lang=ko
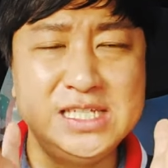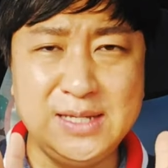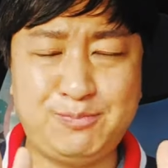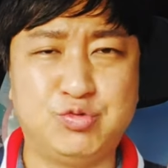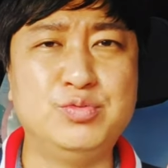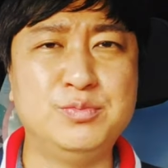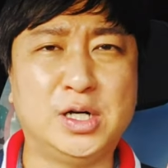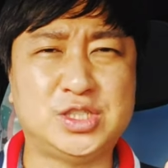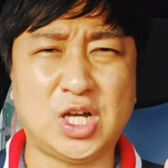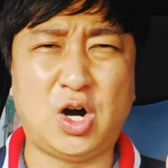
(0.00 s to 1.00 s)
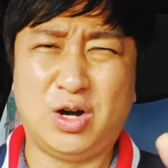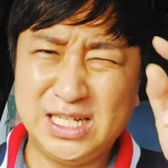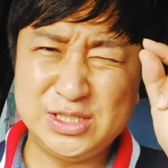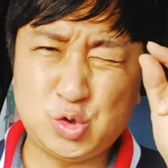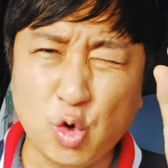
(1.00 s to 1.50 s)
이 부분 먼저
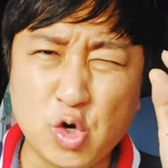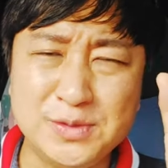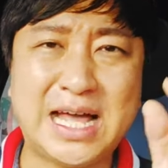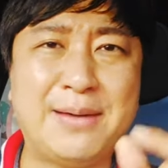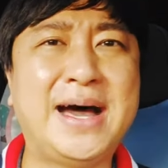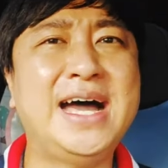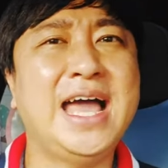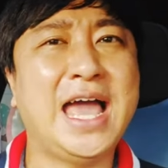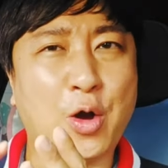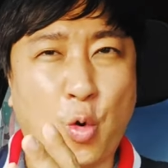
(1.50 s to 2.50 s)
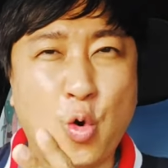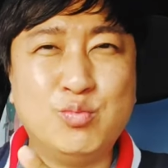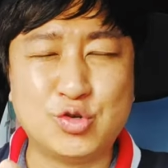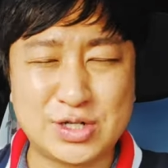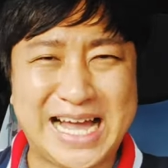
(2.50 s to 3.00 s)
조금이나마
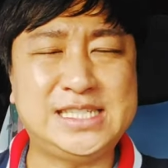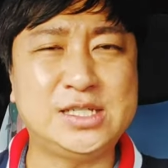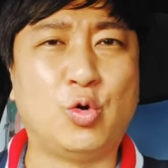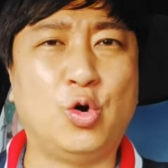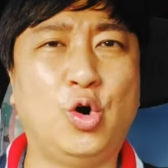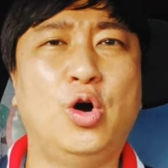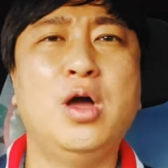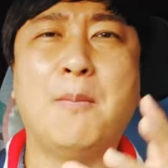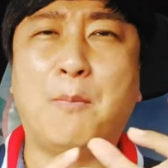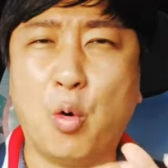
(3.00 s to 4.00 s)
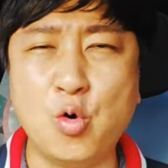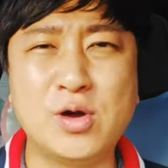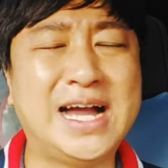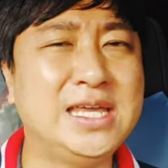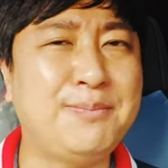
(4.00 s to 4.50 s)
공부를 하시고
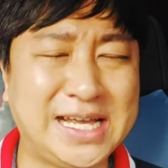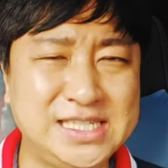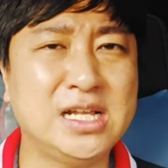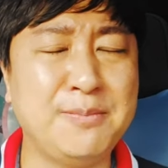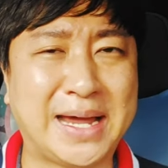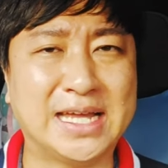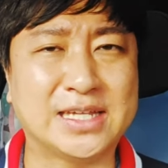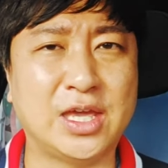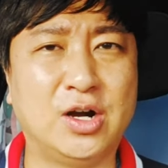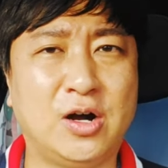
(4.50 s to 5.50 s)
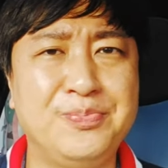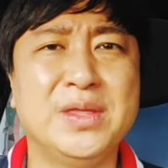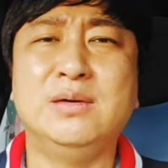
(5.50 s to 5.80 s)
보험가입 하시길 바랄게요.